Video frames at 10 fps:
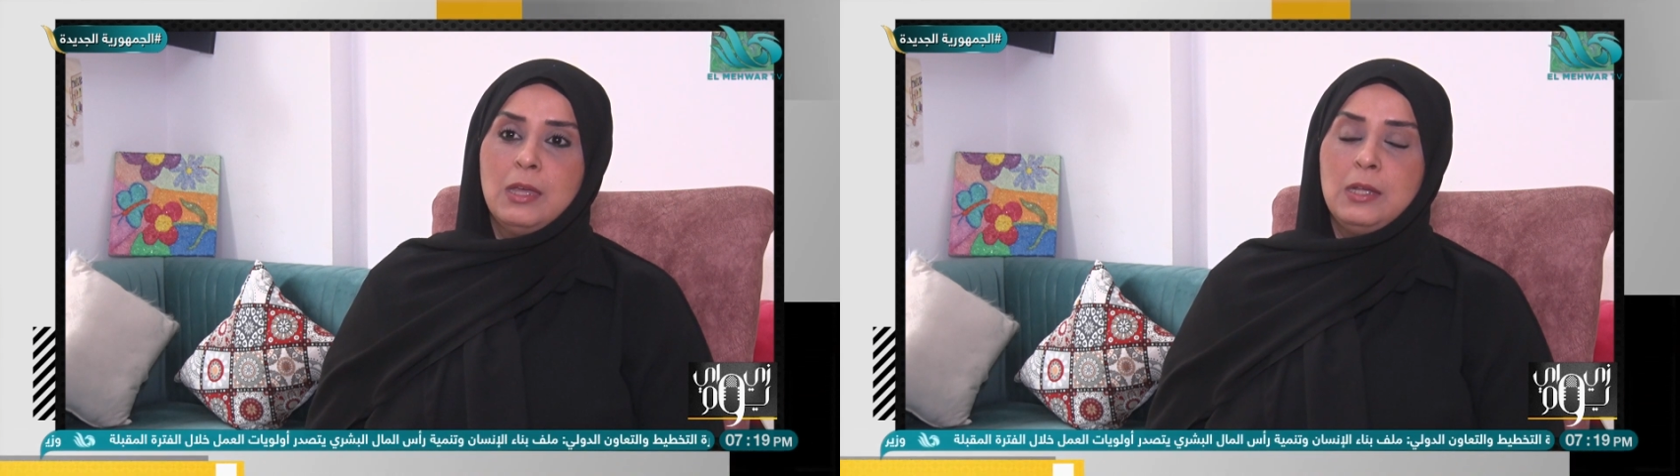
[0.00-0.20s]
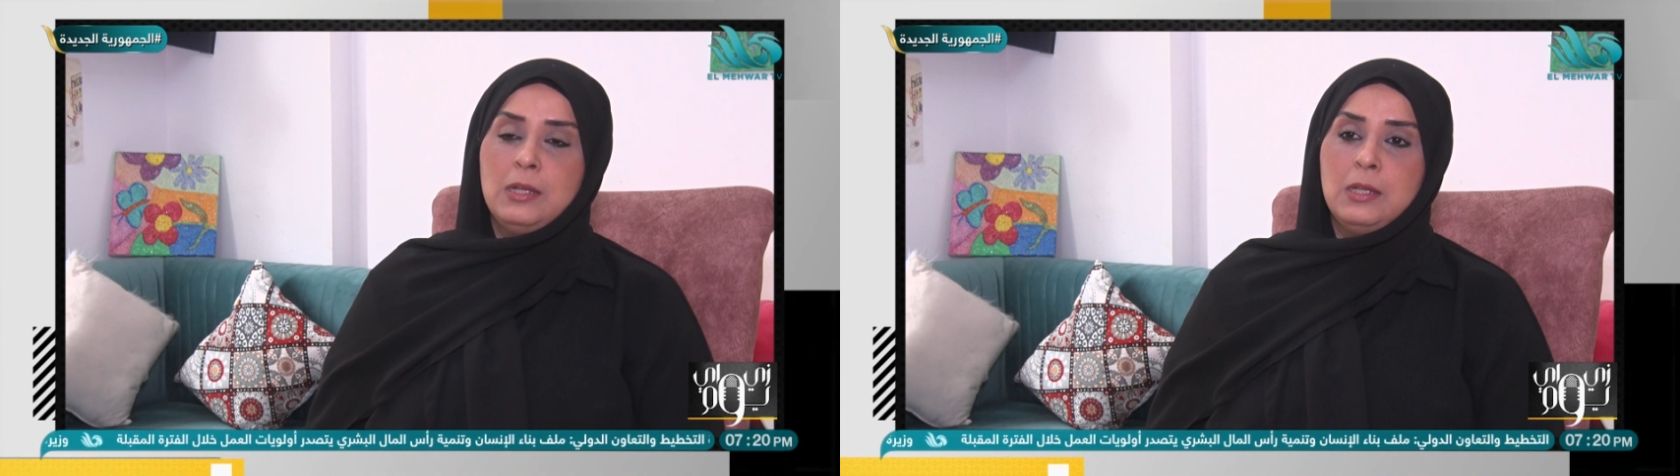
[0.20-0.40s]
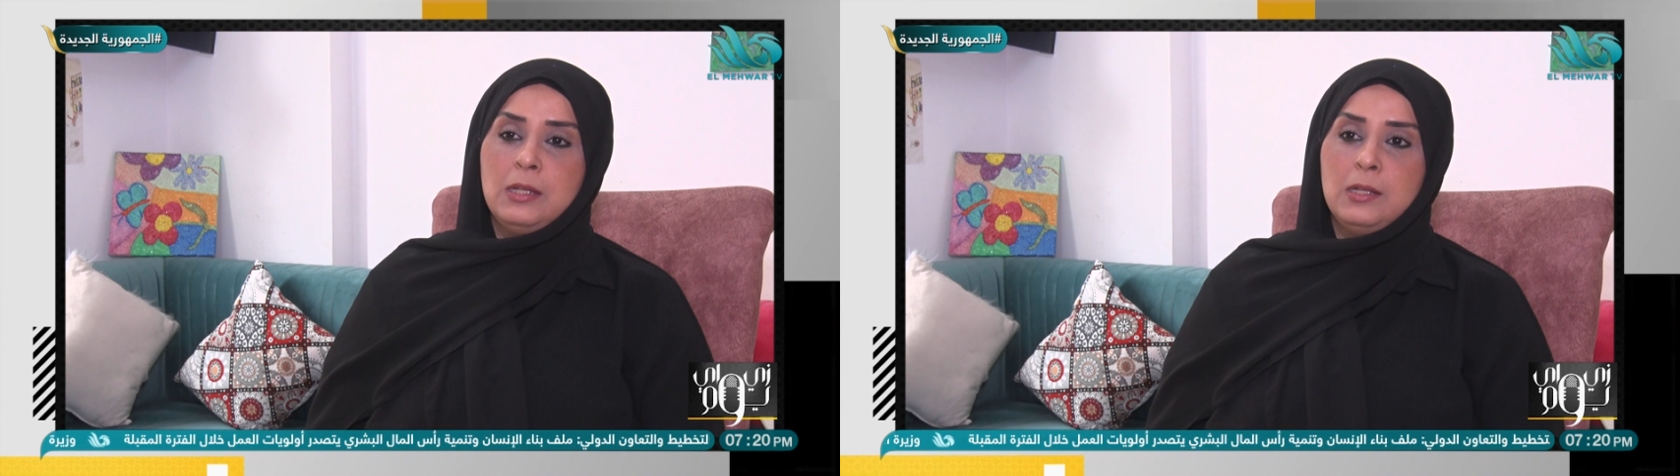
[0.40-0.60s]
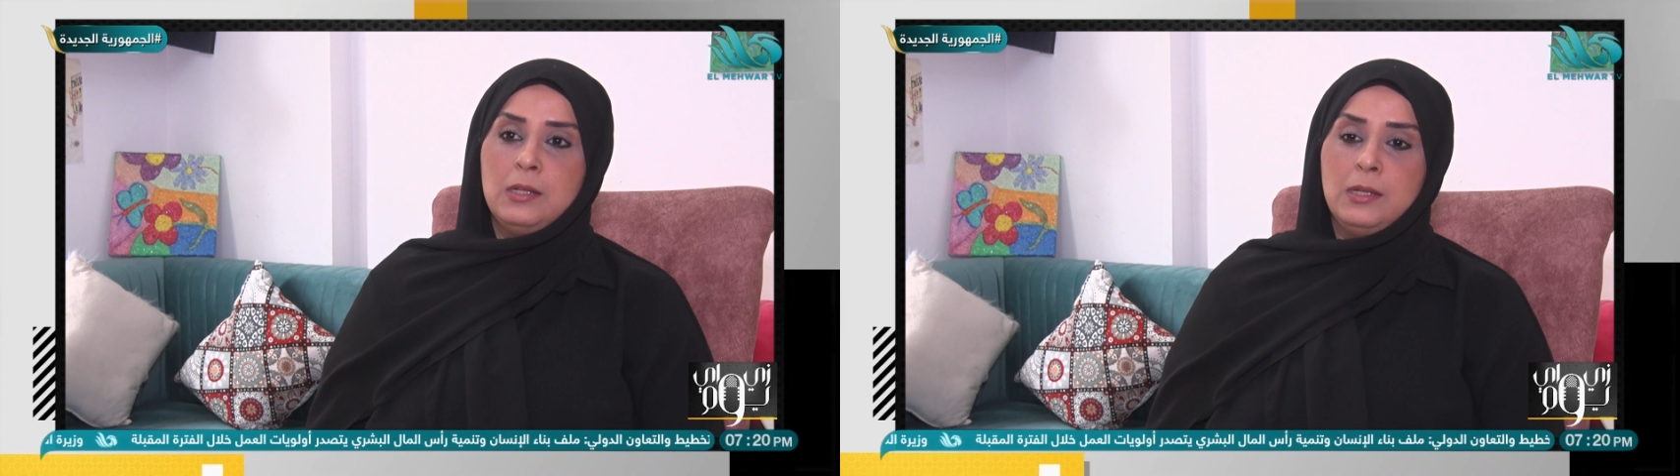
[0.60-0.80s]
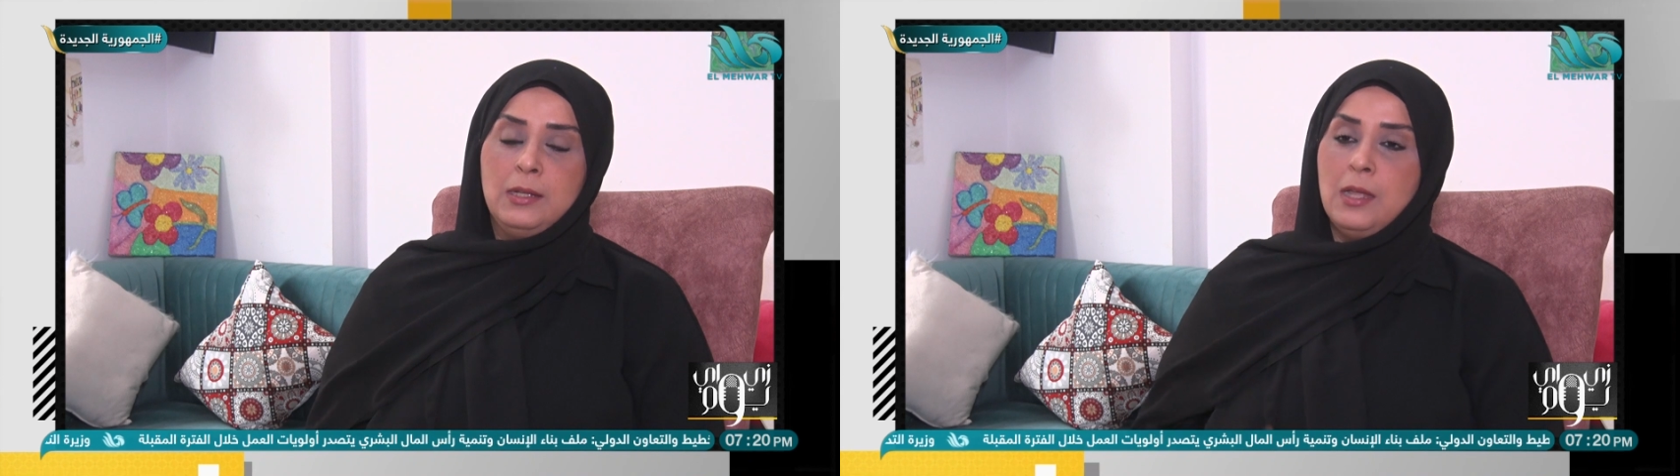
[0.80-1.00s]

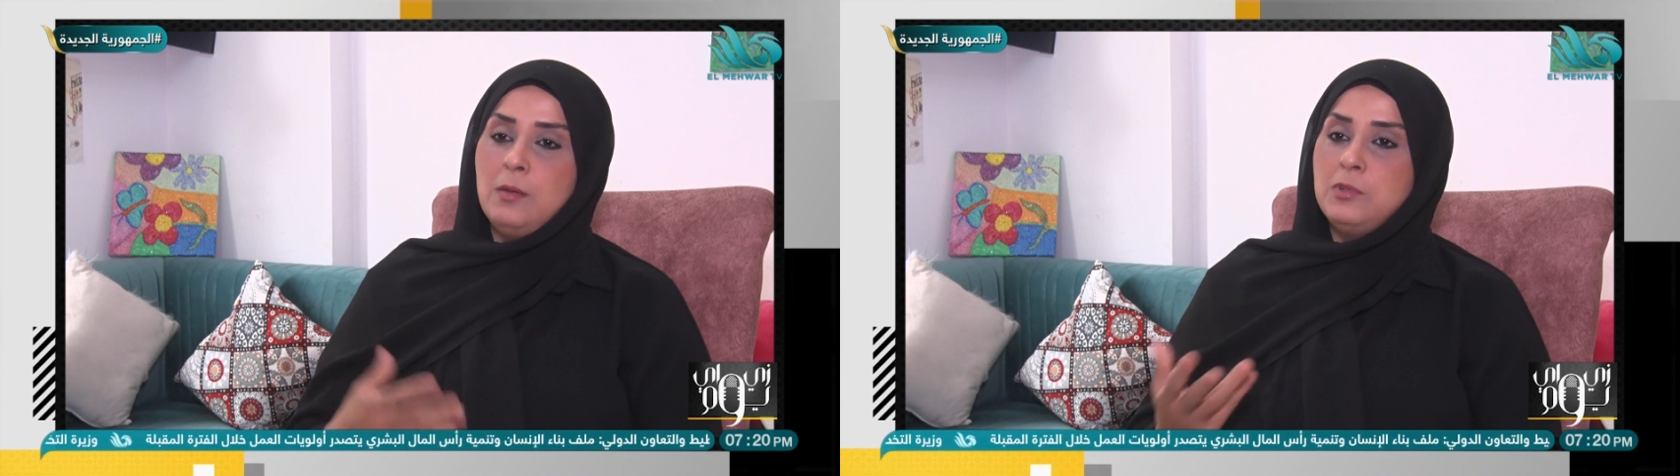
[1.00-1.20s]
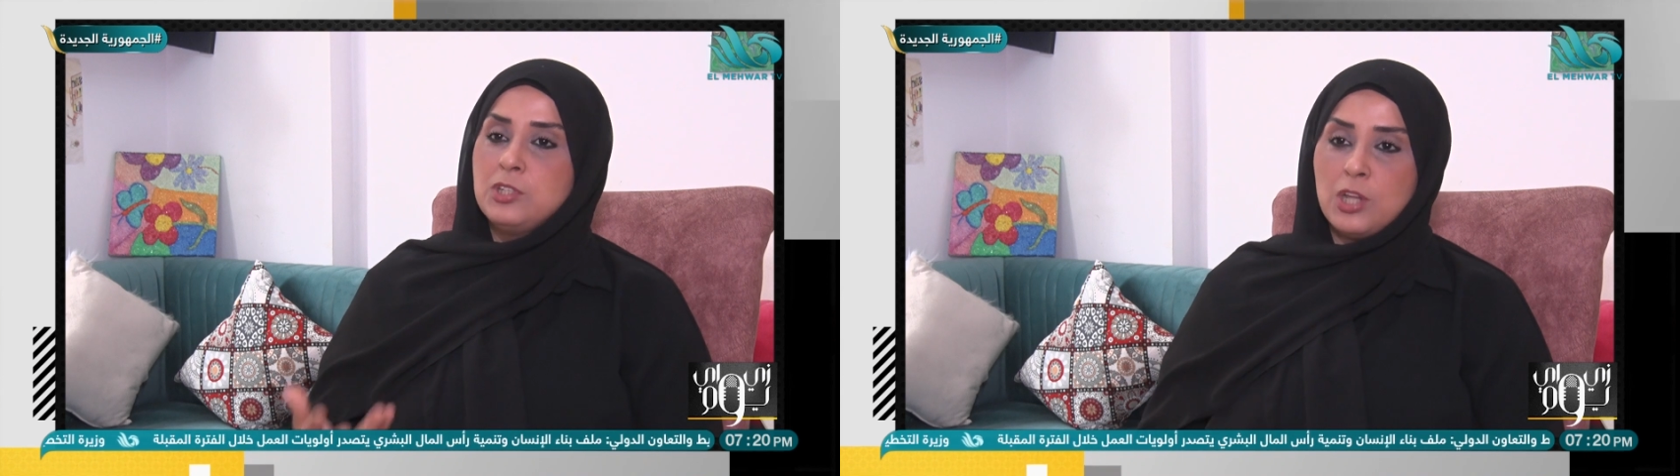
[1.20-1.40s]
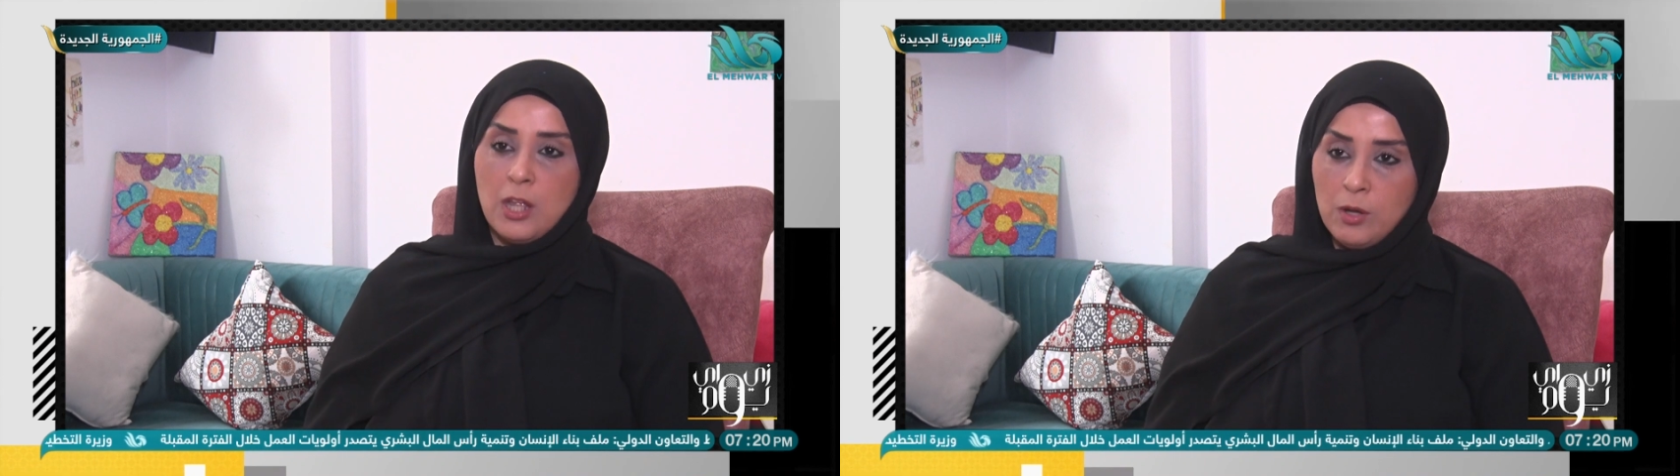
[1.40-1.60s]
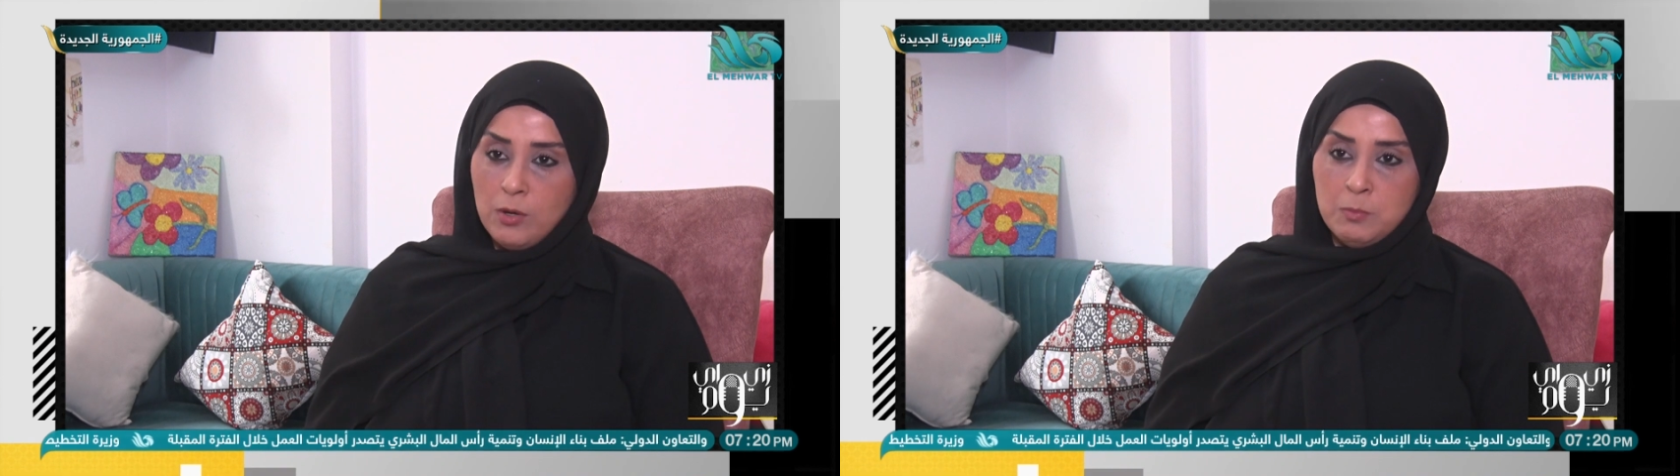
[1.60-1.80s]
الاعلاء من شأن